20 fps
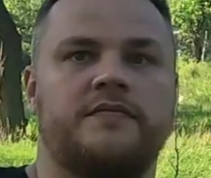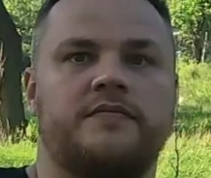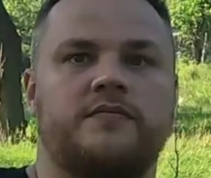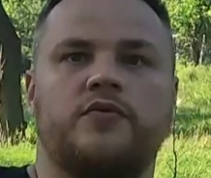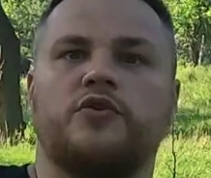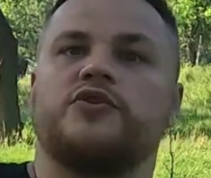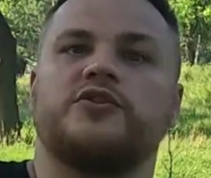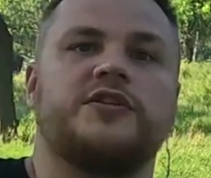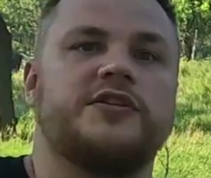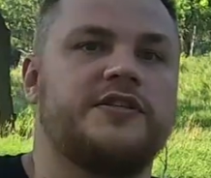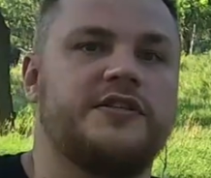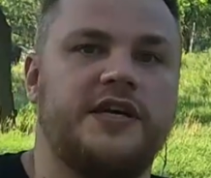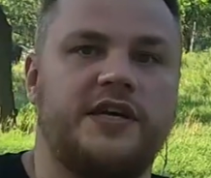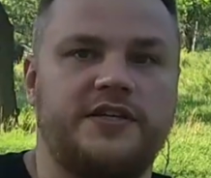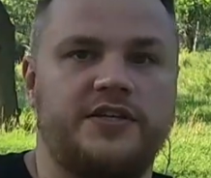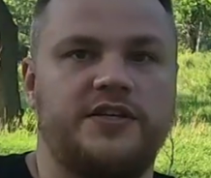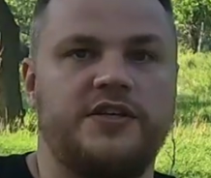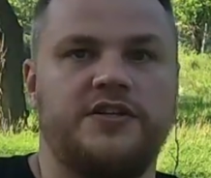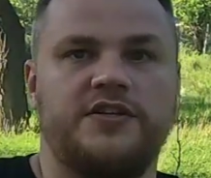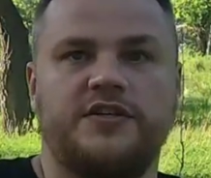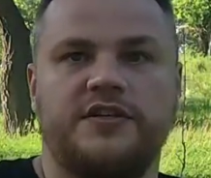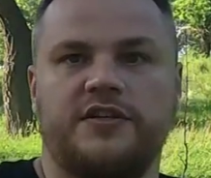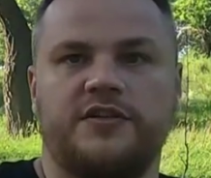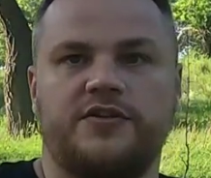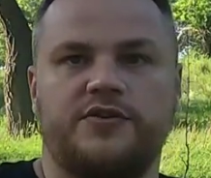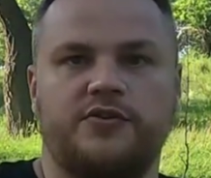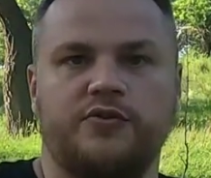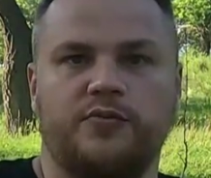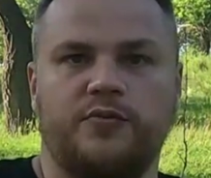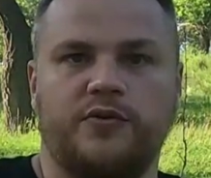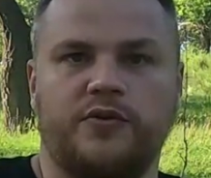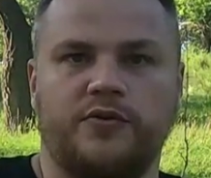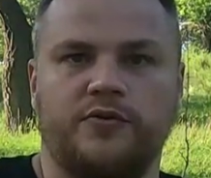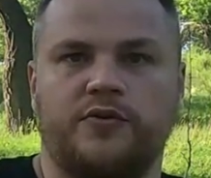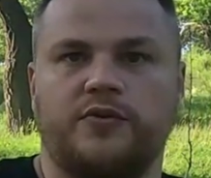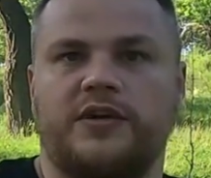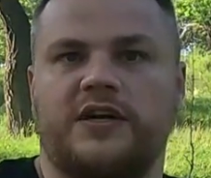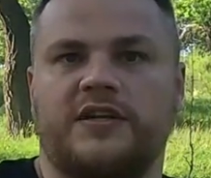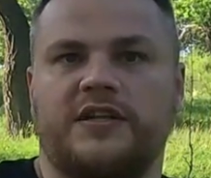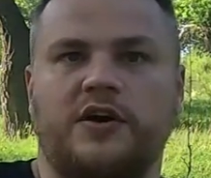Можно, кстати, не делать юбку,
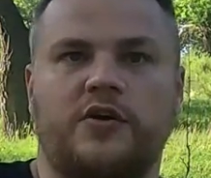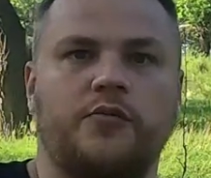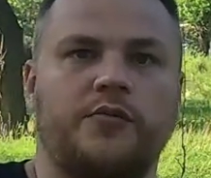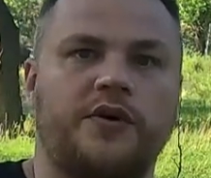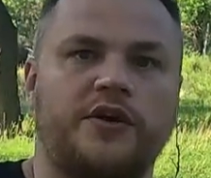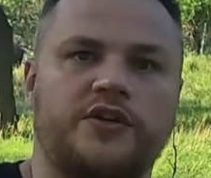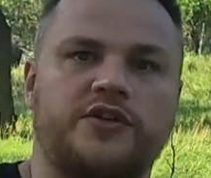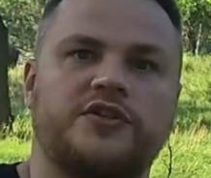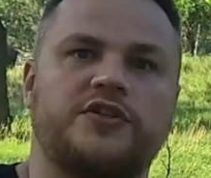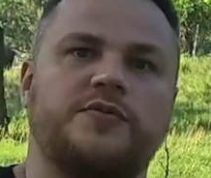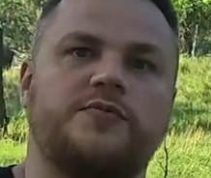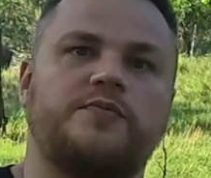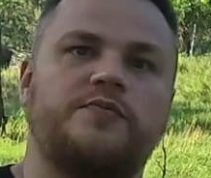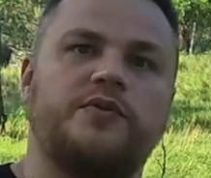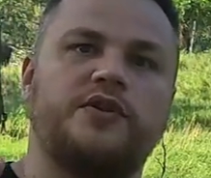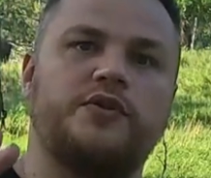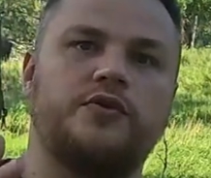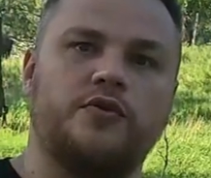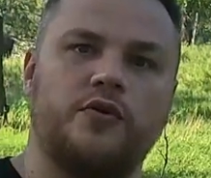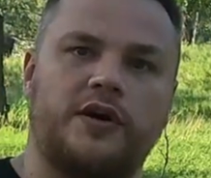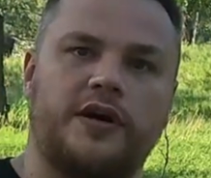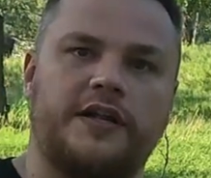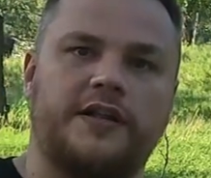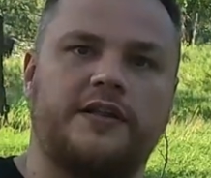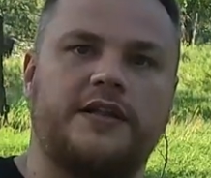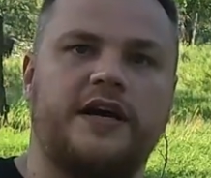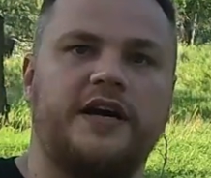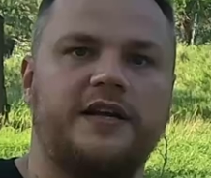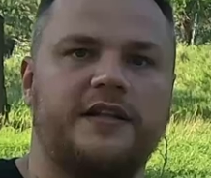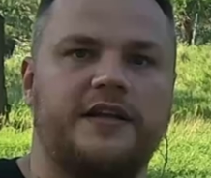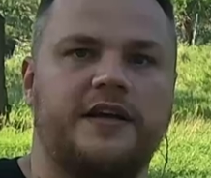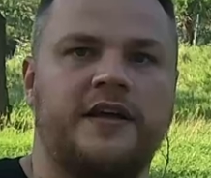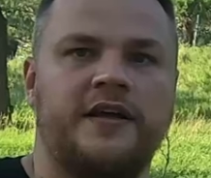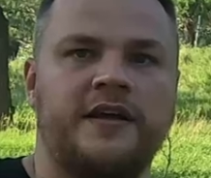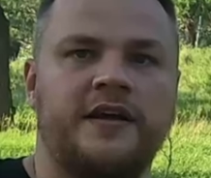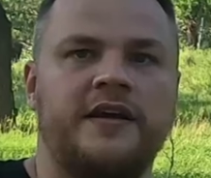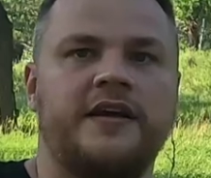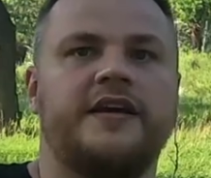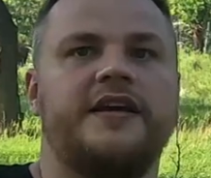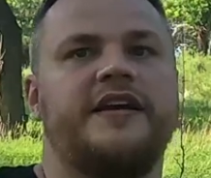но тогда уменьшится пятно контакта,
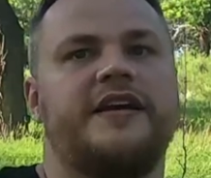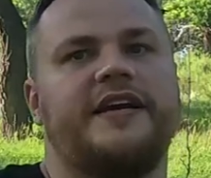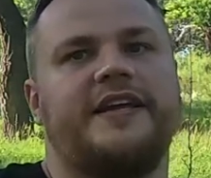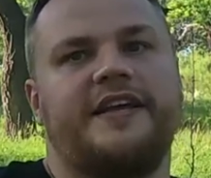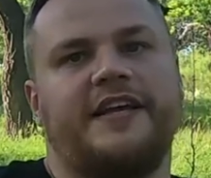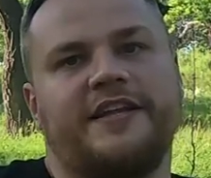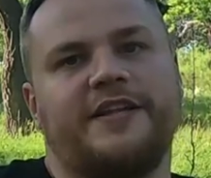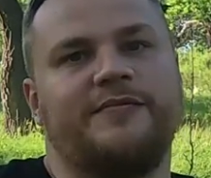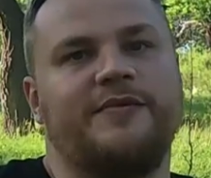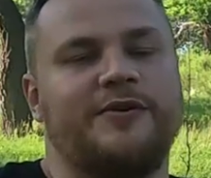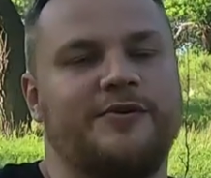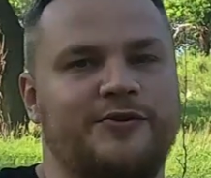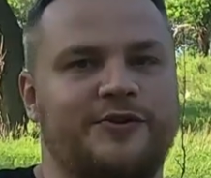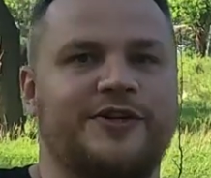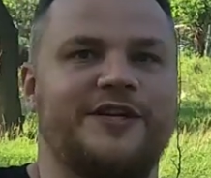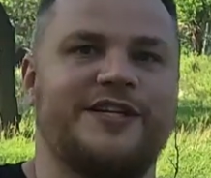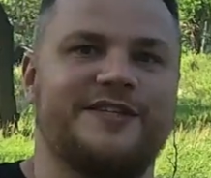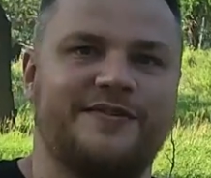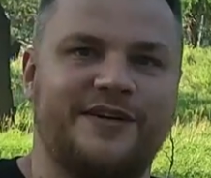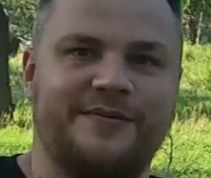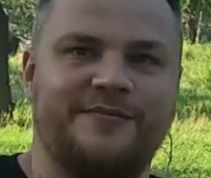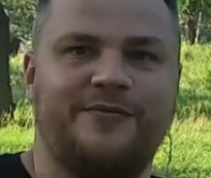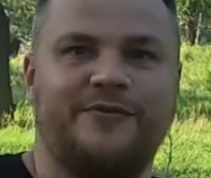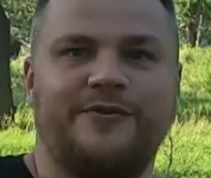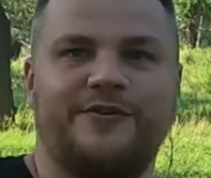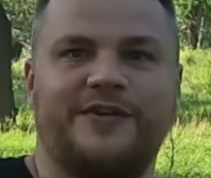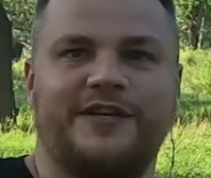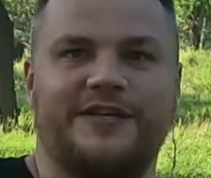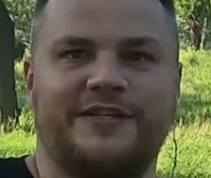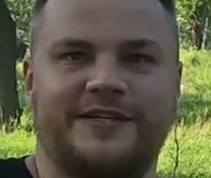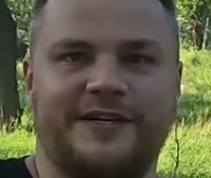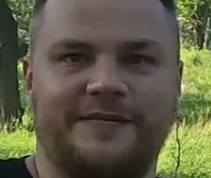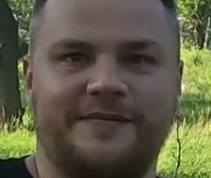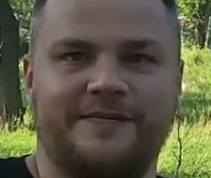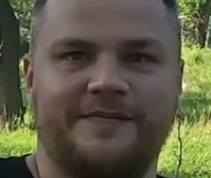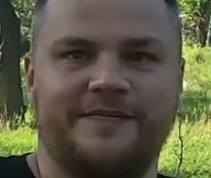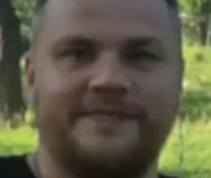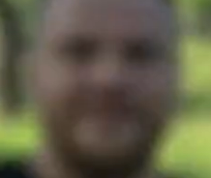и ракетами их уже назвать будет нельзя.